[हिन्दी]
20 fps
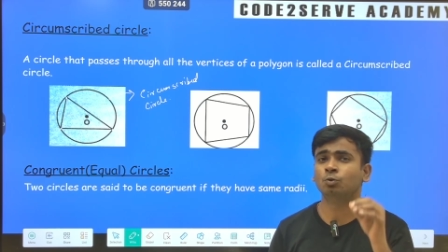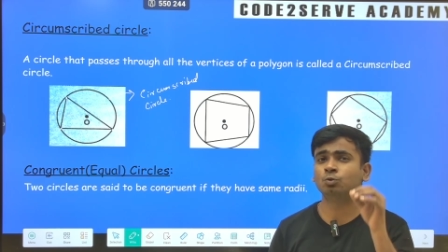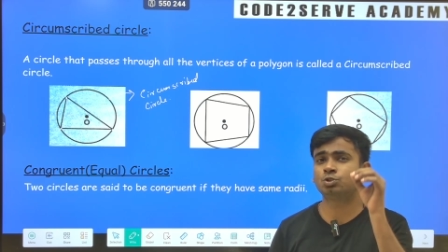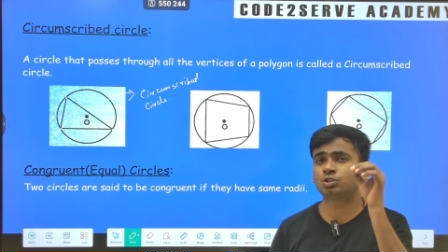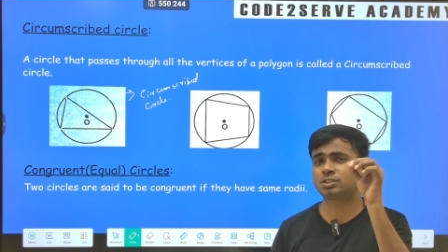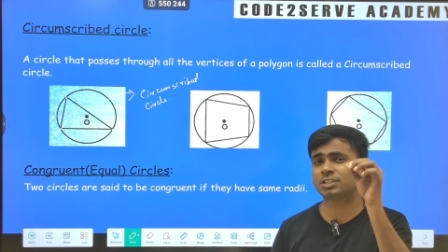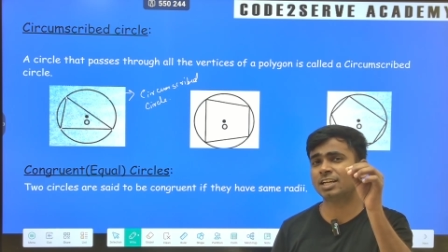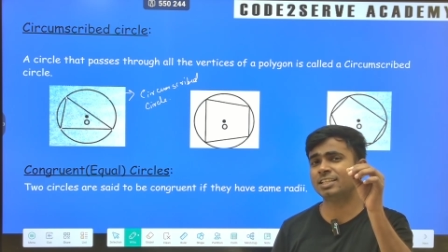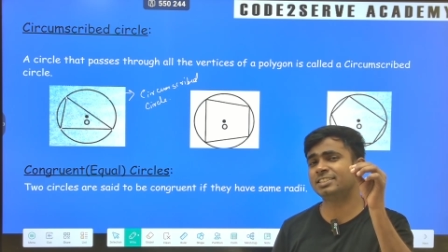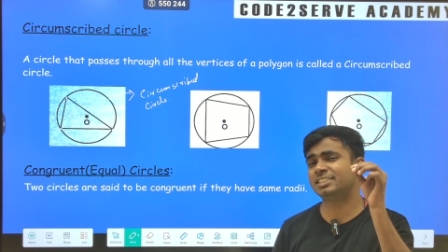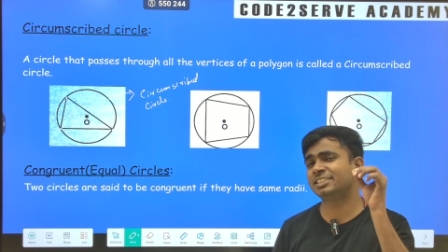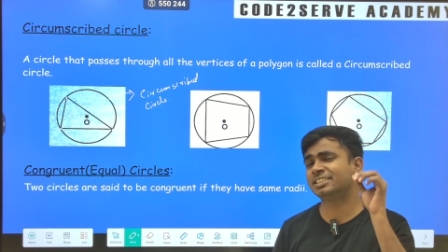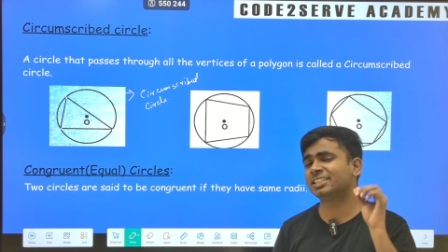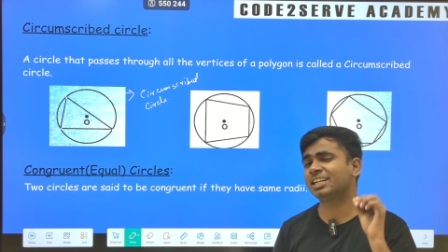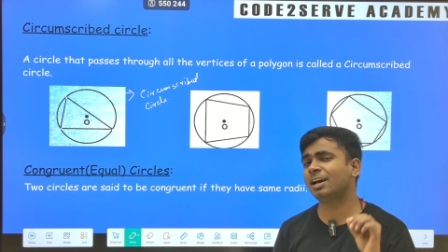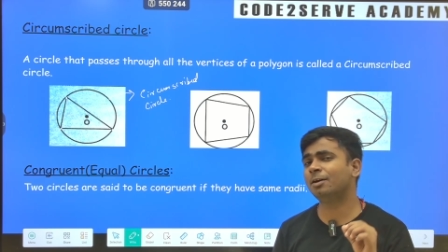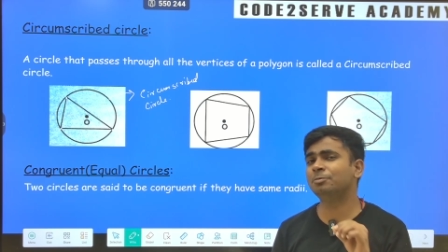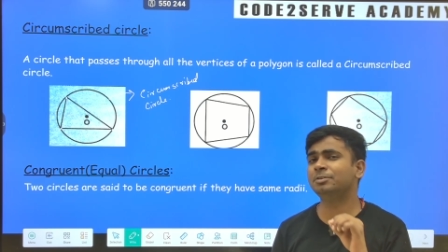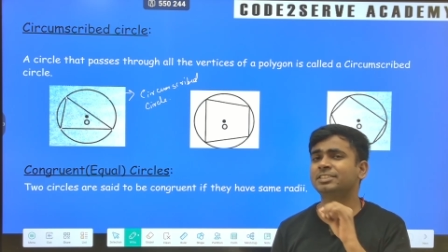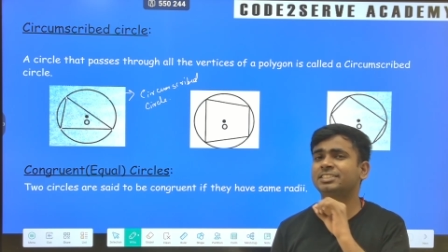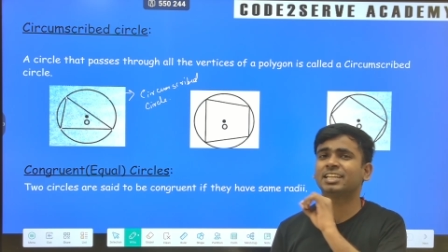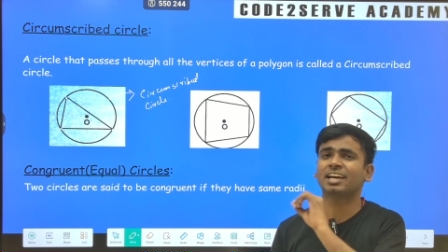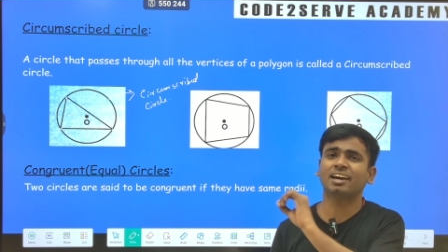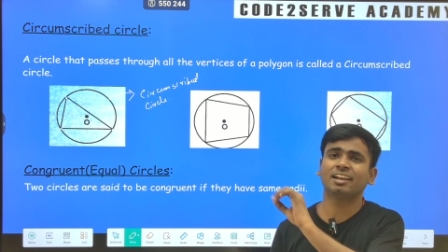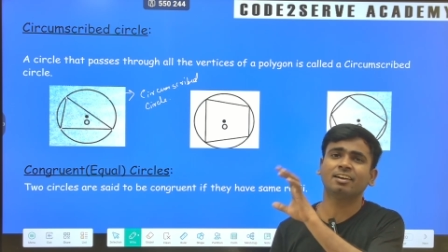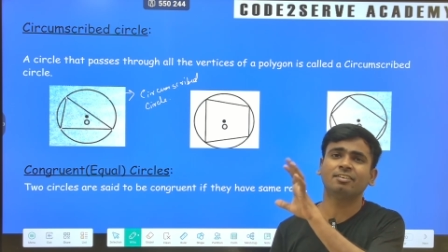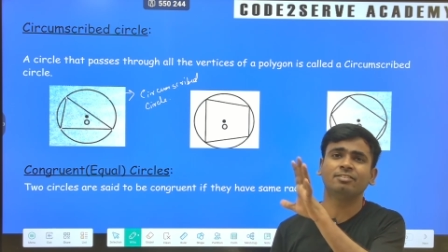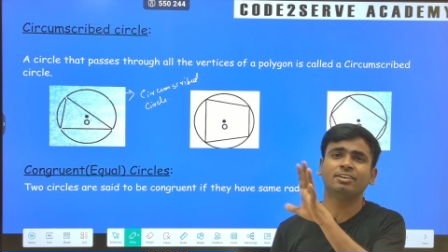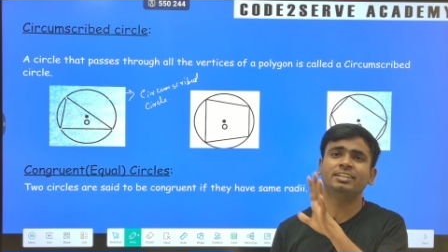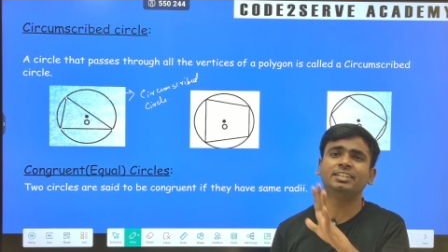उसका जितना भी
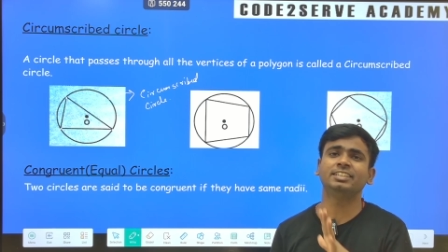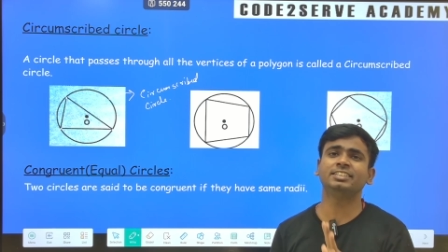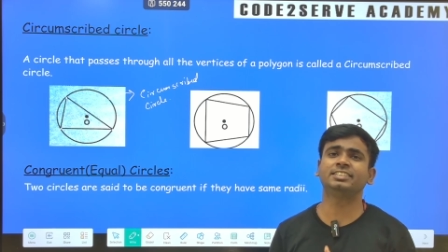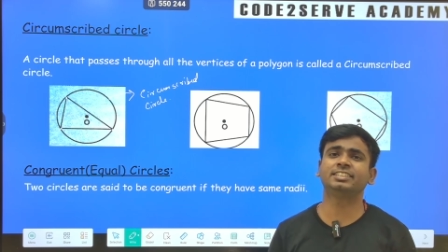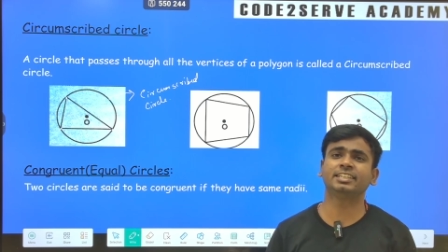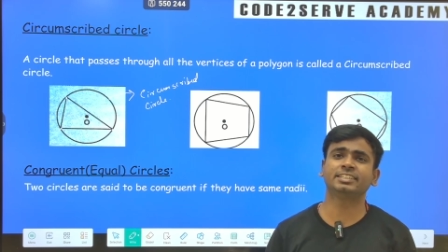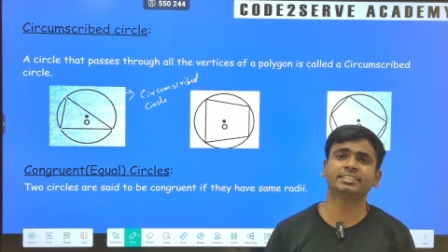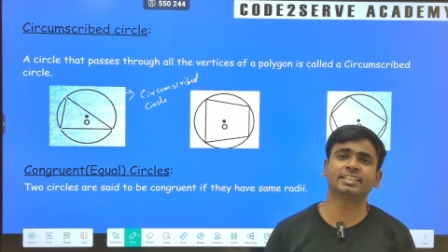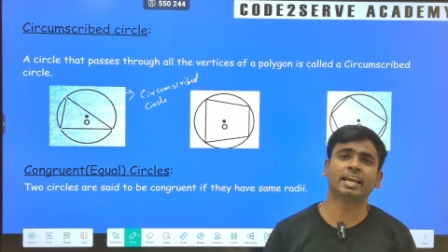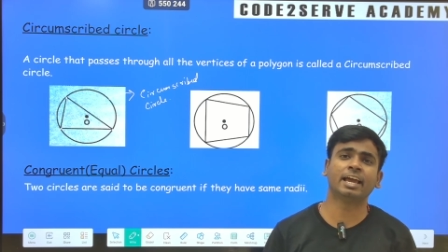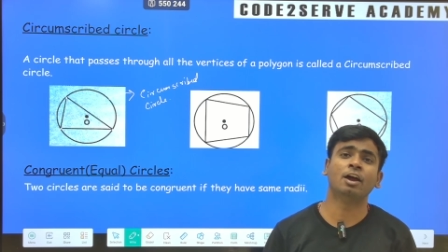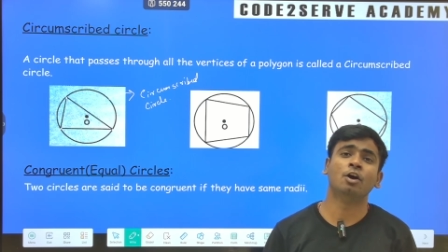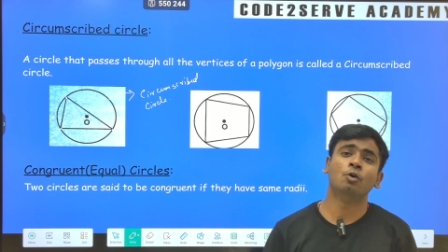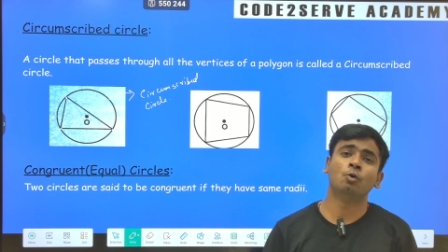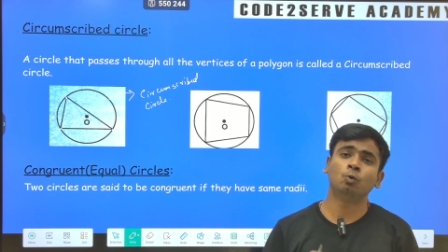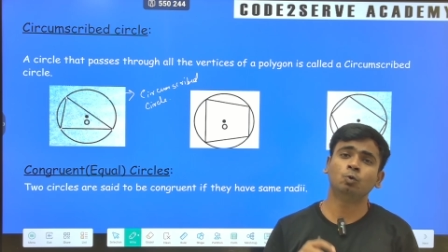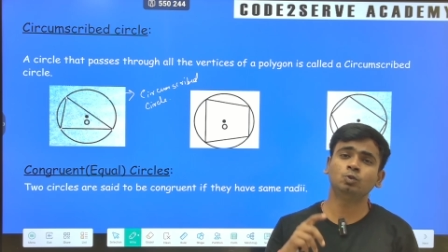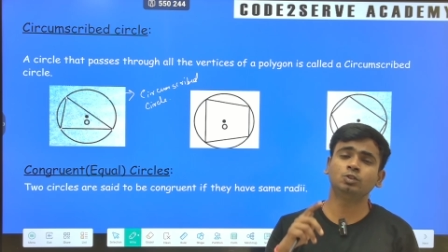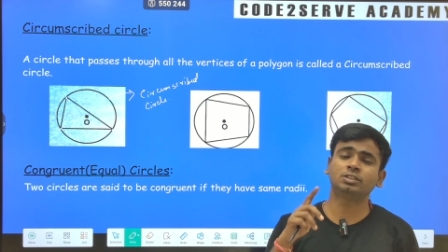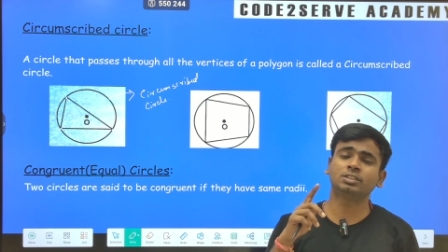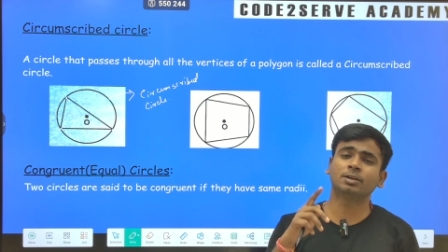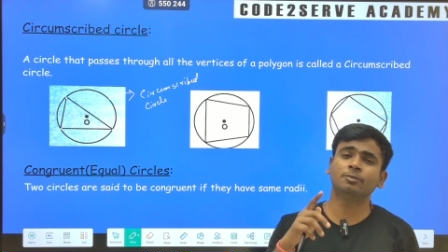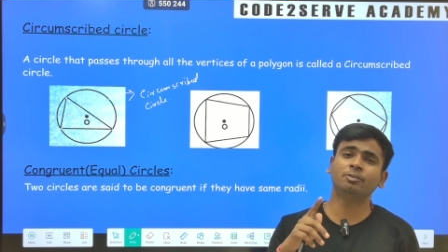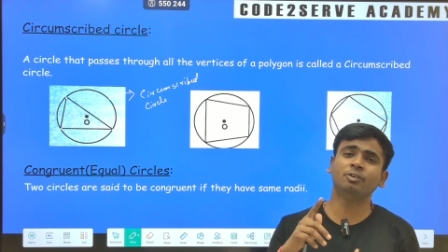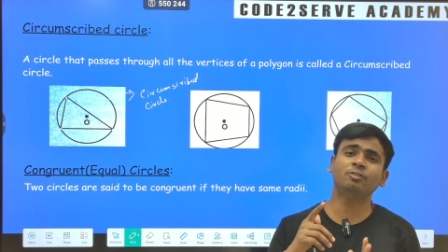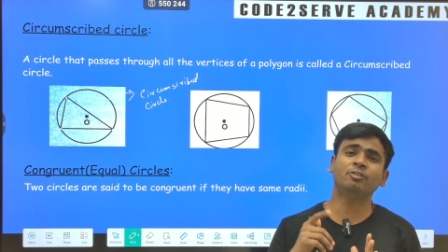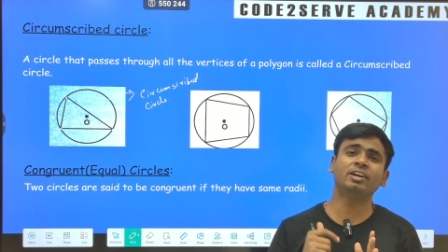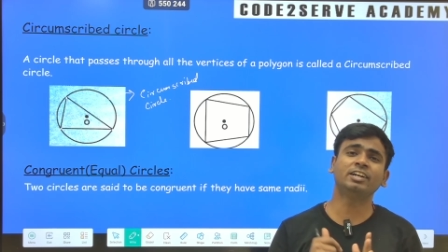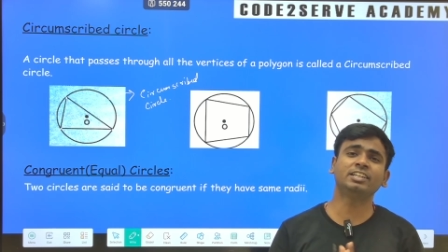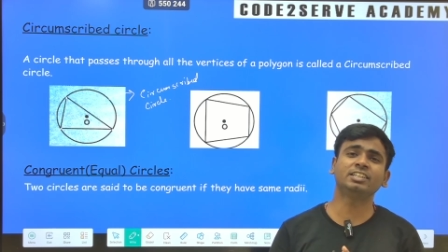सारा वर्टिसेस है उन
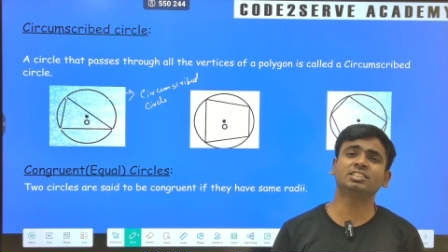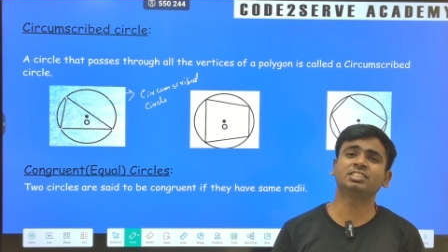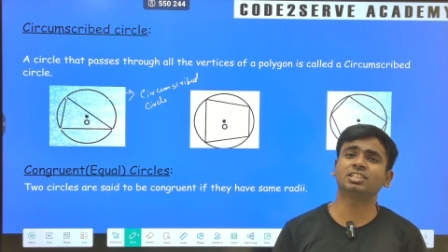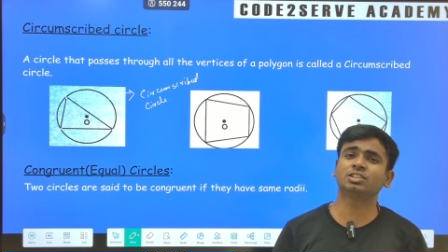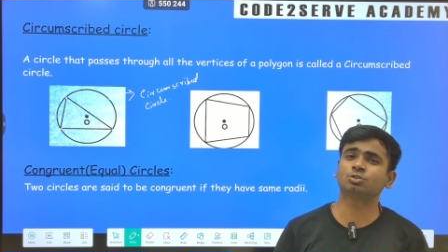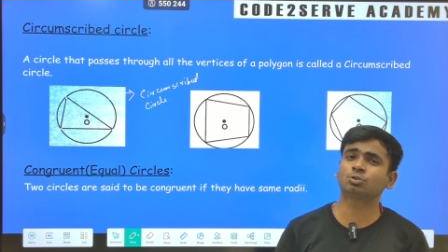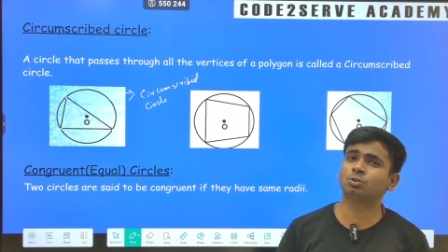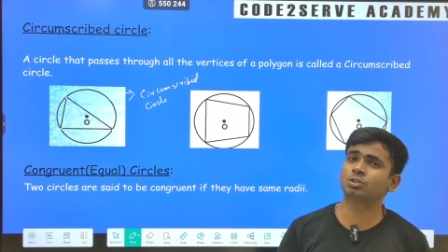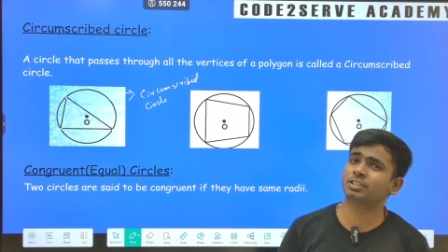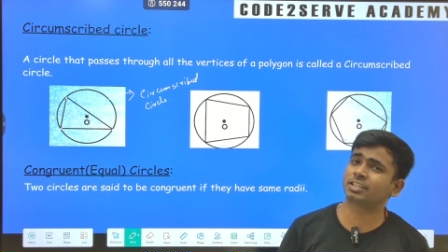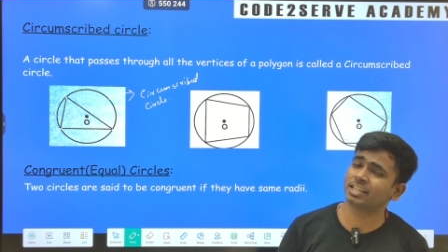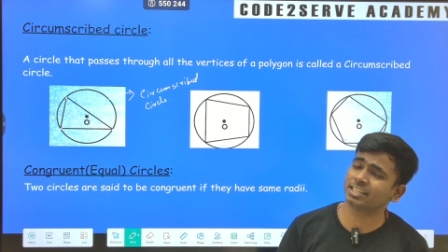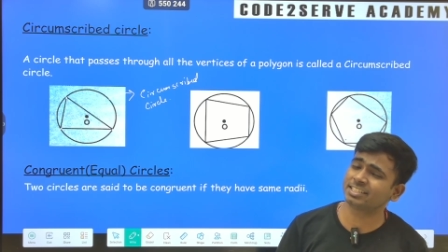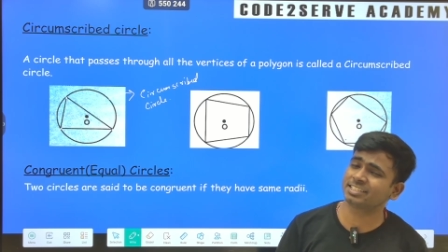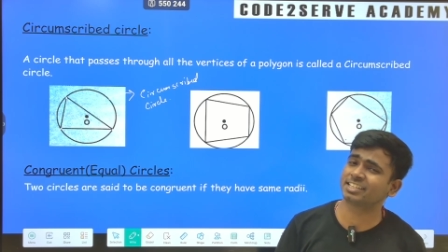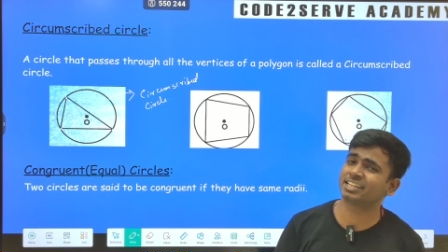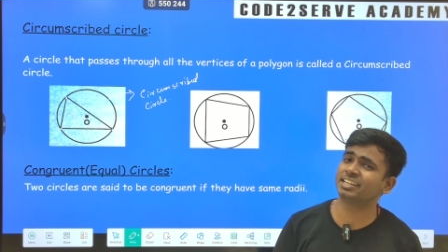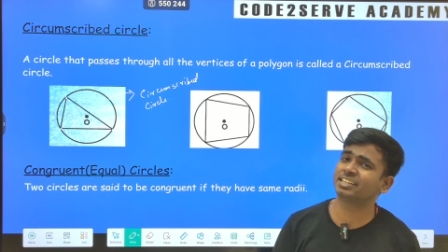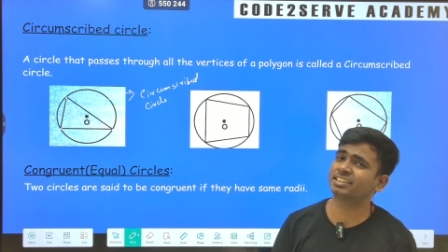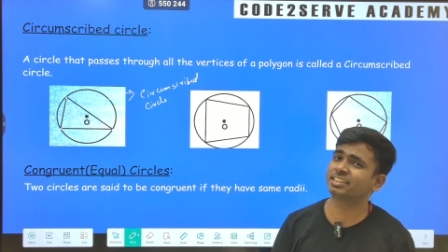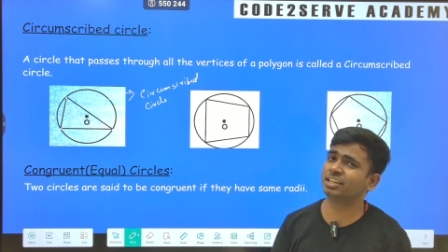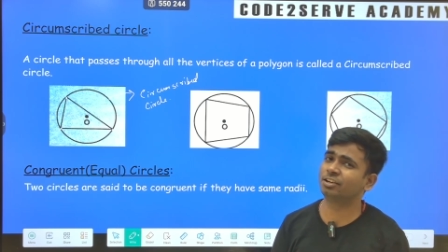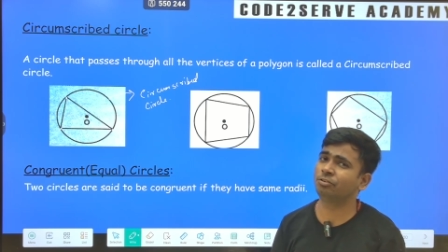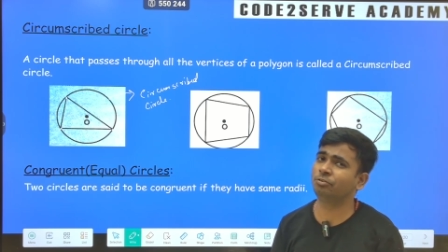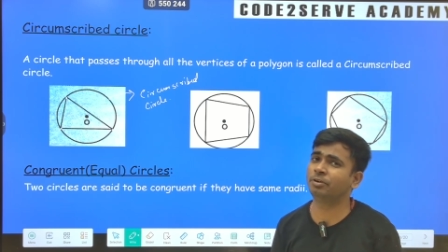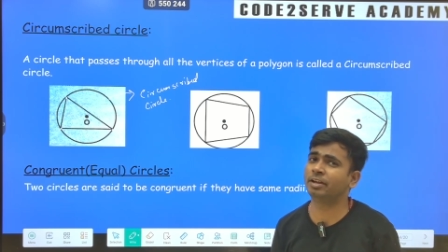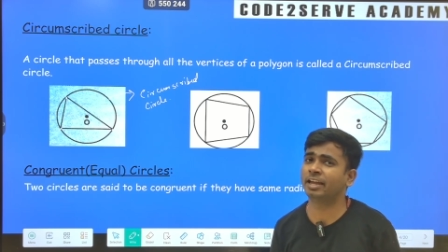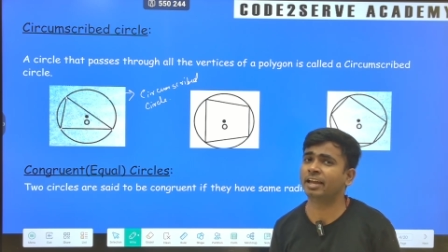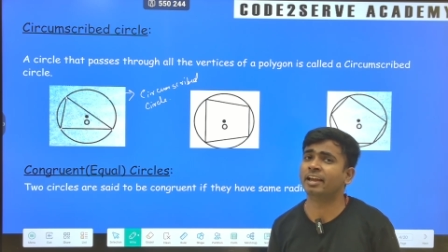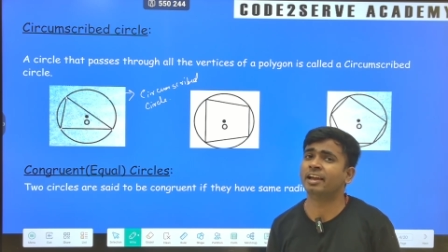सभी वर्टिसेस को टच करते
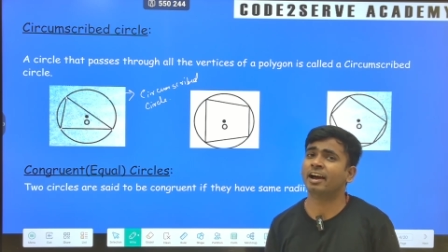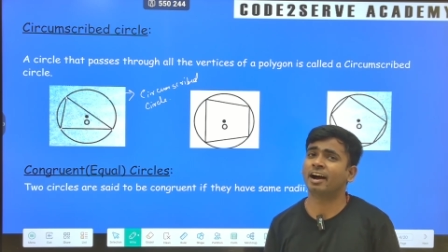हुए